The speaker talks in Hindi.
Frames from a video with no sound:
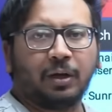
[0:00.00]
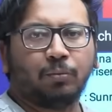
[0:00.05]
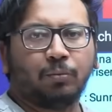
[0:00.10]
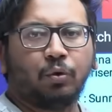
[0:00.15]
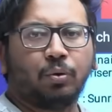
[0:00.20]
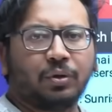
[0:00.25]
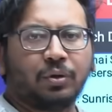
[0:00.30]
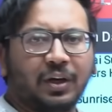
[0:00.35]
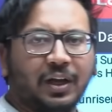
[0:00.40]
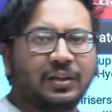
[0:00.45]

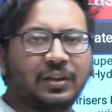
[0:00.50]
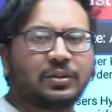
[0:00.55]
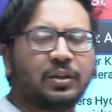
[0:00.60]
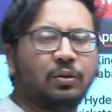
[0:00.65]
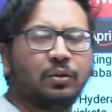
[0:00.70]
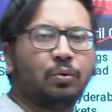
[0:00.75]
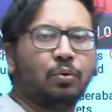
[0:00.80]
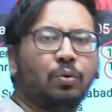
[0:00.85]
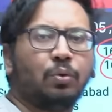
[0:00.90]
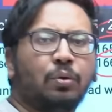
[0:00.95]
हो
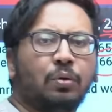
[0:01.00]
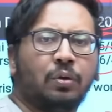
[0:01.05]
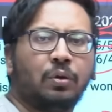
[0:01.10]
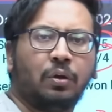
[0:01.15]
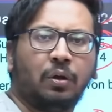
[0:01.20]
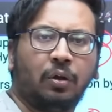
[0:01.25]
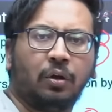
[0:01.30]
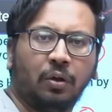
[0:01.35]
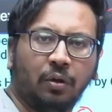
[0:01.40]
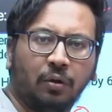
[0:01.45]
क्लासन हो
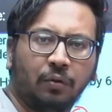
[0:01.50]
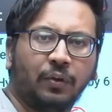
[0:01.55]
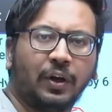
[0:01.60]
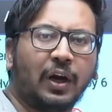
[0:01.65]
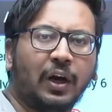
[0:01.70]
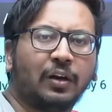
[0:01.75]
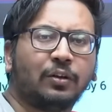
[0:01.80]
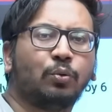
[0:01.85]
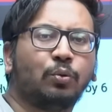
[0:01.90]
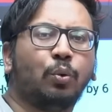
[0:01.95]

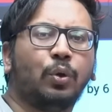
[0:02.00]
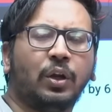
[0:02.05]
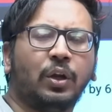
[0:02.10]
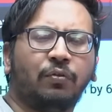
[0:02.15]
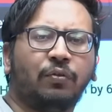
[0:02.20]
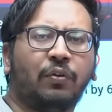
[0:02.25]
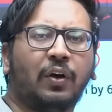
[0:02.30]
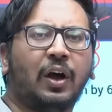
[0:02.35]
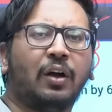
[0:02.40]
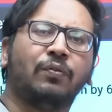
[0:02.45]
विराट कोहली
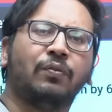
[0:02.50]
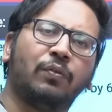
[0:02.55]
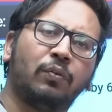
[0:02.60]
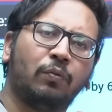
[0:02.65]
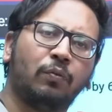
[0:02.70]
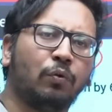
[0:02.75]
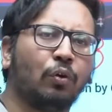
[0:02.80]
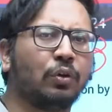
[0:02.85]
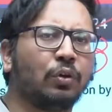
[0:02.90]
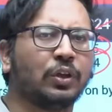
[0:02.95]
फाफ
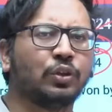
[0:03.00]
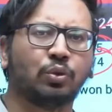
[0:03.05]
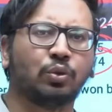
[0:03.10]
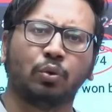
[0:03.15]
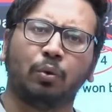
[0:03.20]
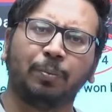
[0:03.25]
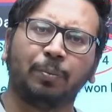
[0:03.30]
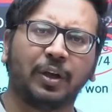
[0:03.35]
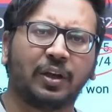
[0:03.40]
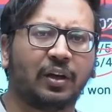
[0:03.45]
वो
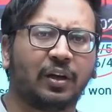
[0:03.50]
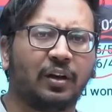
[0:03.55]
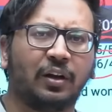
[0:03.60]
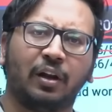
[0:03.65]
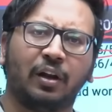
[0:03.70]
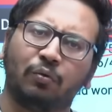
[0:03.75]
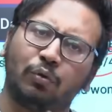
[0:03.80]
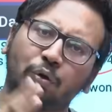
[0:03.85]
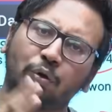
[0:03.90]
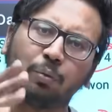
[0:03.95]
किसको पिक करना
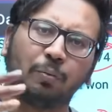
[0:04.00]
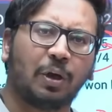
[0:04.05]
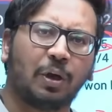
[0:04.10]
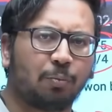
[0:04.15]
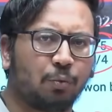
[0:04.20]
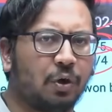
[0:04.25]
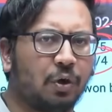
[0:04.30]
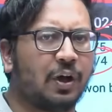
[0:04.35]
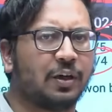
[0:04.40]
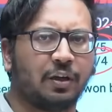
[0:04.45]
है वो तो मैं
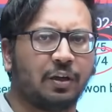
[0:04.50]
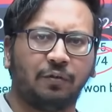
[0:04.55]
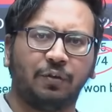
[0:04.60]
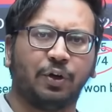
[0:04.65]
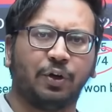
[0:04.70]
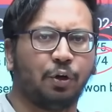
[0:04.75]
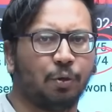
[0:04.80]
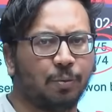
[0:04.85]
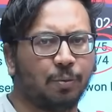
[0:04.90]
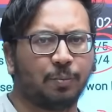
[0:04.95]
आपको आगे
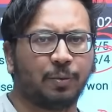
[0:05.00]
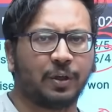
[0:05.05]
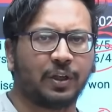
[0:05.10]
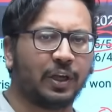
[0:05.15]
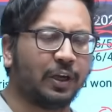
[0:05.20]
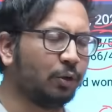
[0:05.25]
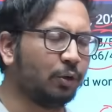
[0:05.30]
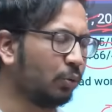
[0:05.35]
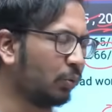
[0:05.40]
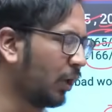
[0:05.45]
वीडियो में
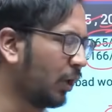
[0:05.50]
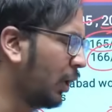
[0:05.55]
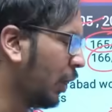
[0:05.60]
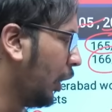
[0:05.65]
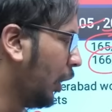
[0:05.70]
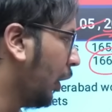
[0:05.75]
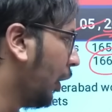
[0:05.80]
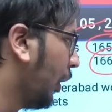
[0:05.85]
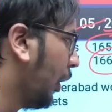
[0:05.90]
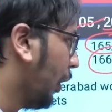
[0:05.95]
बताई दूंगा
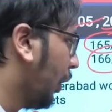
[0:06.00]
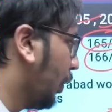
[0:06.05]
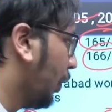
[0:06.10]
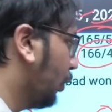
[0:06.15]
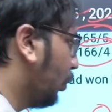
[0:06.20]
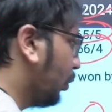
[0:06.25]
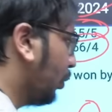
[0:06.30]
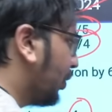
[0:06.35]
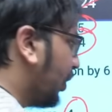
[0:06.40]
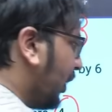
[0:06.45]

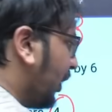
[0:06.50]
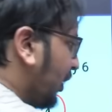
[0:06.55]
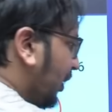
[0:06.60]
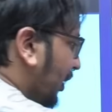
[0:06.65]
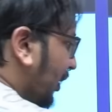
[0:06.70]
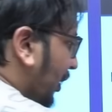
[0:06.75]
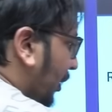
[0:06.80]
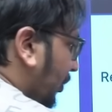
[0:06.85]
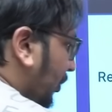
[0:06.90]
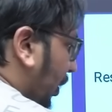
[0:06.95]
दूसरी
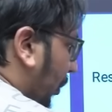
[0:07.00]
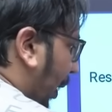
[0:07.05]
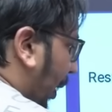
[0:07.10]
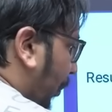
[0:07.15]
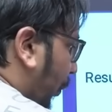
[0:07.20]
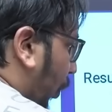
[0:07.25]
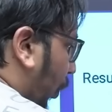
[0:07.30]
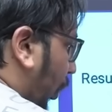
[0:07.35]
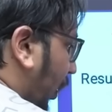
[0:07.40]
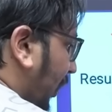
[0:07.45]
चीज जब आप
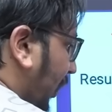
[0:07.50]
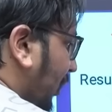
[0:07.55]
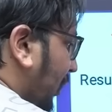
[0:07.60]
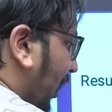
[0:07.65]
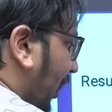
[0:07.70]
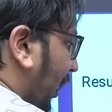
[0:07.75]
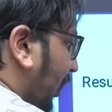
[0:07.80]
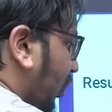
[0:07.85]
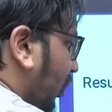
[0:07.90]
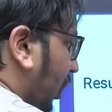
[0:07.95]
बॉलिंग
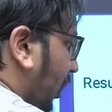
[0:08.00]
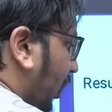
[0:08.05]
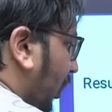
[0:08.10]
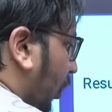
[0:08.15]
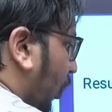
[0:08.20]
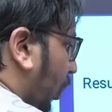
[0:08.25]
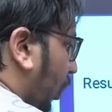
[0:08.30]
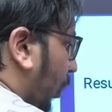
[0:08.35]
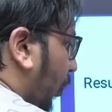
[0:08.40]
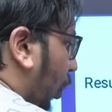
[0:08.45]
सिलेक्शन
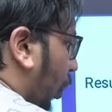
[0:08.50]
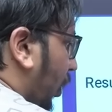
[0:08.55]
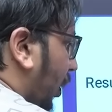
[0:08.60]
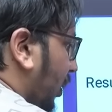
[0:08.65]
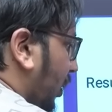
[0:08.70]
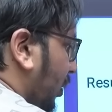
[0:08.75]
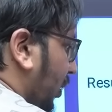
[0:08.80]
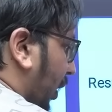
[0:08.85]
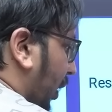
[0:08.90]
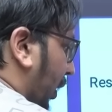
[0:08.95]
करो ना
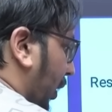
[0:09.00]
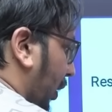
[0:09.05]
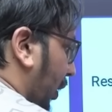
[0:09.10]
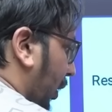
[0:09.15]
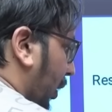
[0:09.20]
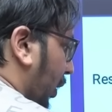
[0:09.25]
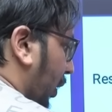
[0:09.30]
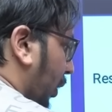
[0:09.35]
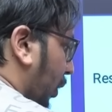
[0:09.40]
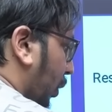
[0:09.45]
बॉलर्स का
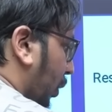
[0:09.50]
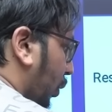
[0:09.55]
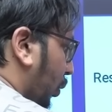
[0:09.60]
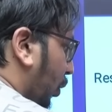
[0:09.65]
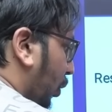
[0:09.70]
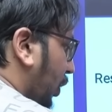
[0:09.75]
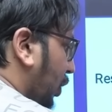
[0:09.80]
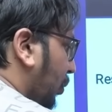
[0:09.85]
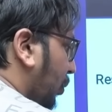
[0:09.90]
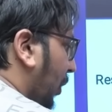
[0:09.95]

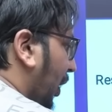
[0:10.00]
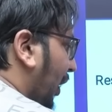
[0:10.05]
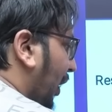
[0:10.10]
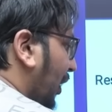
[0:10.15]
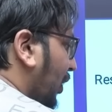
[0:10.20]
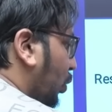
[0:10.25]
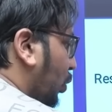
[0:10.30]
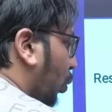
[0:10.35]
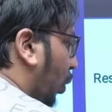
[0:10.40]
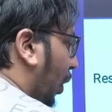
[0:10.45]
तो इसमें
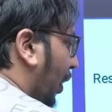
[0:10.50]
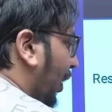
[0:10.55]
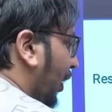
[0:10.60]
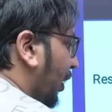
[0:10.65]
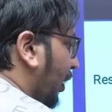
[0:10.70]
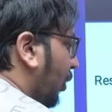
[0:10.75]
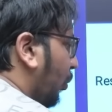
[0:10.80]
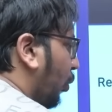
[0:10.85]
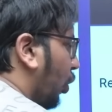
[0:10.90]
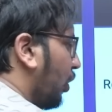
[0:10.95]
गई
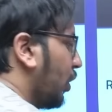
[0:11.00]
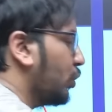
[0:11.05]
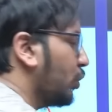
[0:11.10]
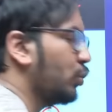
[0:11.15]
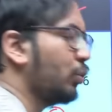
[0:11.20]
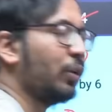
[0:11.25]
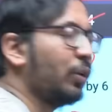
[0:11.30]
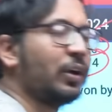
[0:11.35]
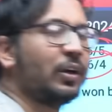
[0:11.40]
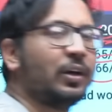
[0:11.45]
क्वालिटी बॉलर्स
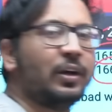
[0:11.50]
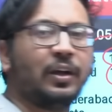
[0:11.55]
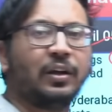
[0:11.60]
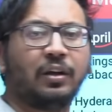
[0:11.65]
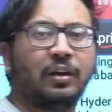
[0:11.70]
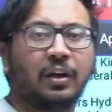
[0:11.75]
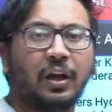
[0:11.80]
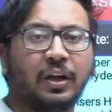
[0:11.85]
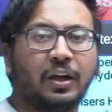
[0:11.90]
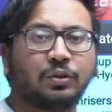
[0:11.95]
को रखना है
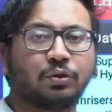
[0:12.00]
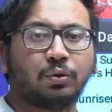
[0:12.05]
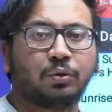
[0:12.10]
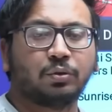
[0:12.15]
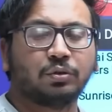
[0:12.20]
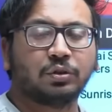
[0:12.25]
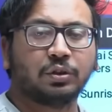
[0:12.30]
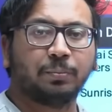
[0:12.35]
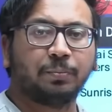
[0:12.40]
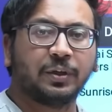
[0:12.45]

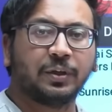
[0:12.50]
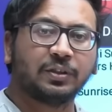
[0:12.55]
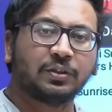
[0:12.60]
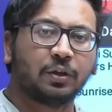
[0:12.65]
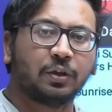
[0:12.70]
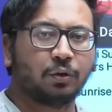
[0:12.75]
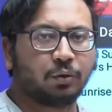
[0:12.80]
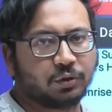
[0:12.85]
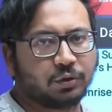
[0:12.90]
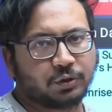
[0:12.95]
खासतौर से
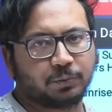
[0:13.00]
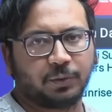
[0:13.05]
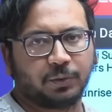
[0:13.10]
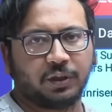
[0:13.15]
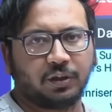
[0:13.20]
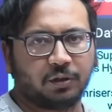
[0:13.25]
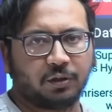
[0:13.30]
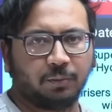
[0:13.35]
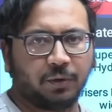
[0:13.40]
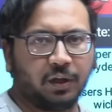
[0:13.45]
पेसर और
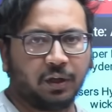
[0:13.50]
स्पिनर में